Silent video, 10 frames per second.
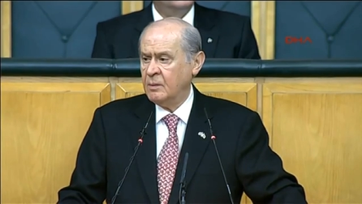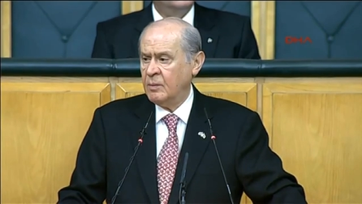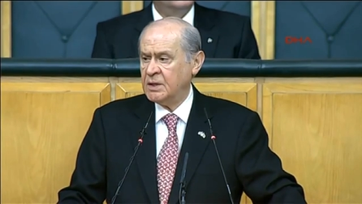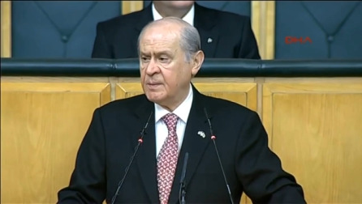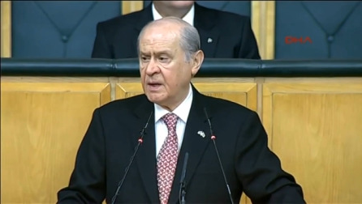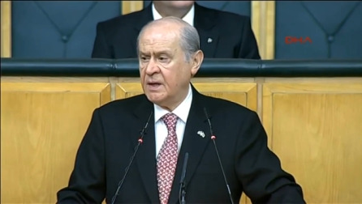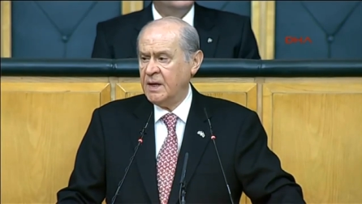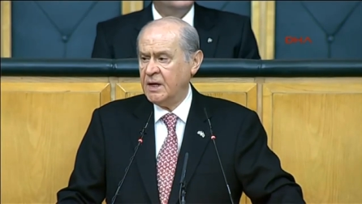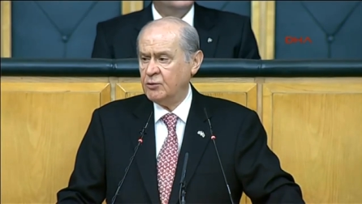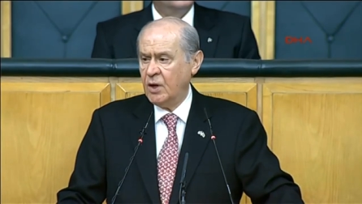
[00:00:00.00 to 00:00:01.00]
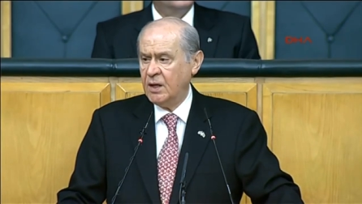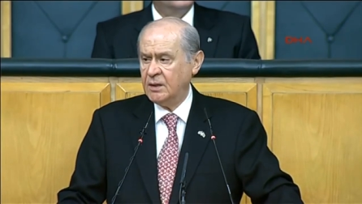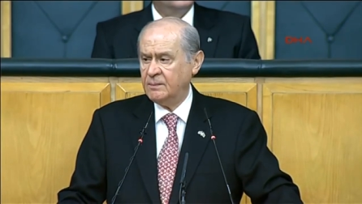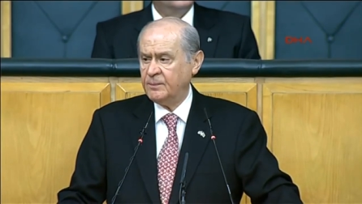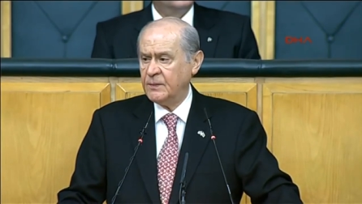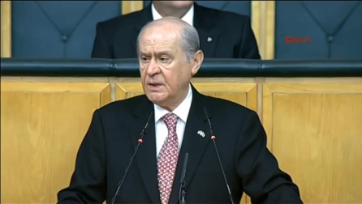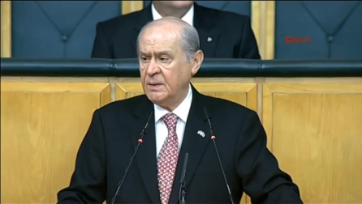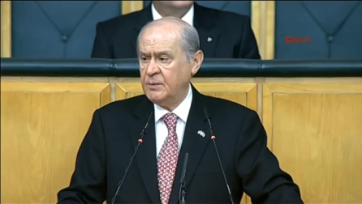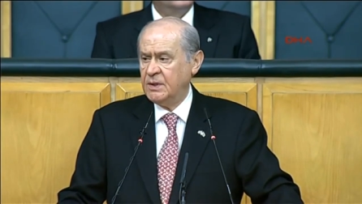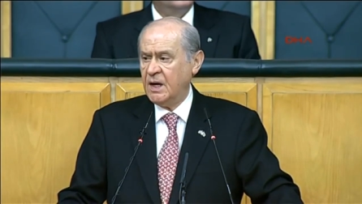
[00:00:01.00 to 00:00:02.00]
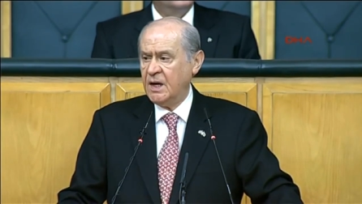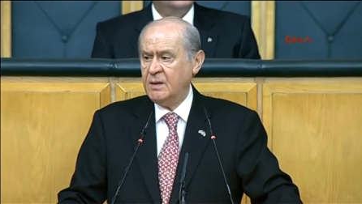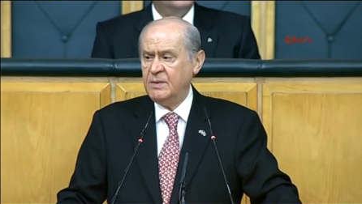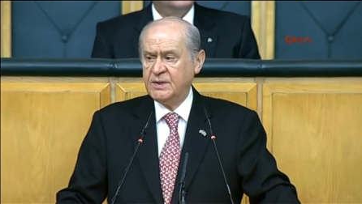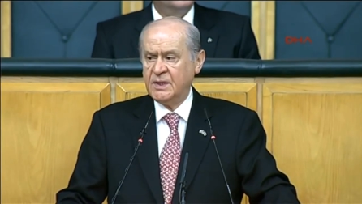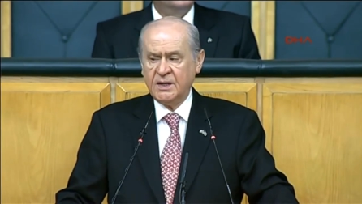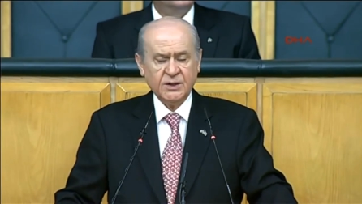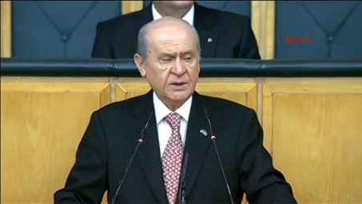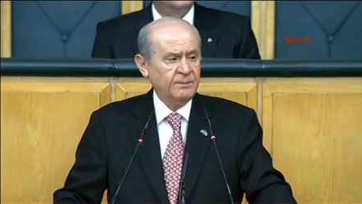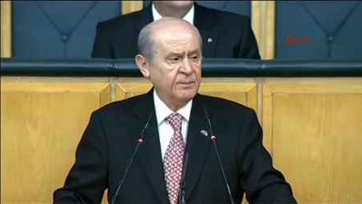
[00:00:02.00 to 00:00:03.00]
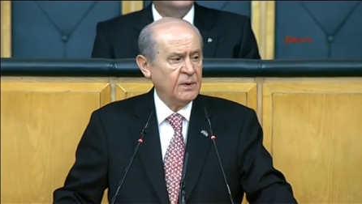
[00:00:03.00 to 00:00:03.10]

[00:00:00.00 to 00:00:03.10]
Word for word: Başbakan Erdoğan'ın iptidai mizacı